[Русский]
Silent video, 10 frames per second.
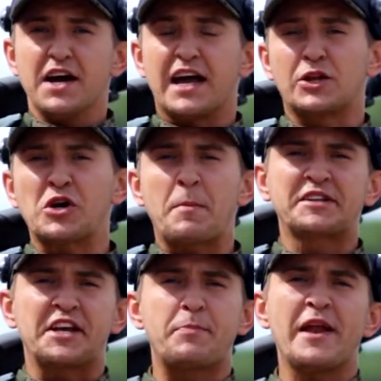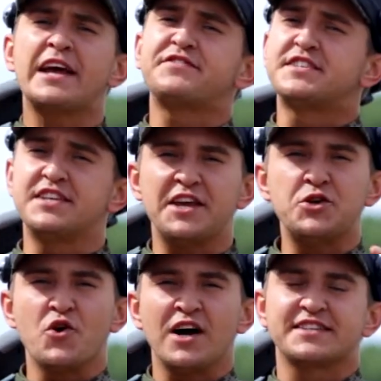которая подкрепляет все
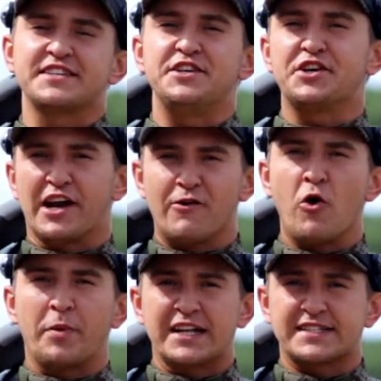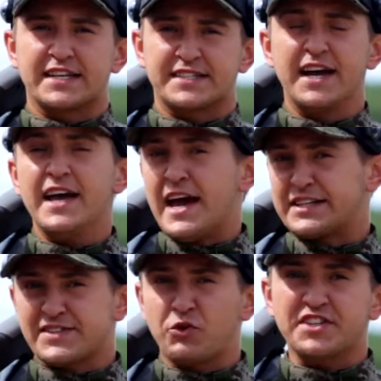нюансы игрового процесса.
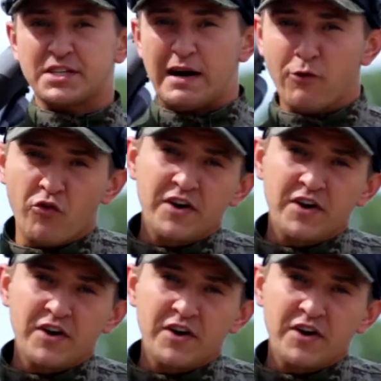Это звуки самого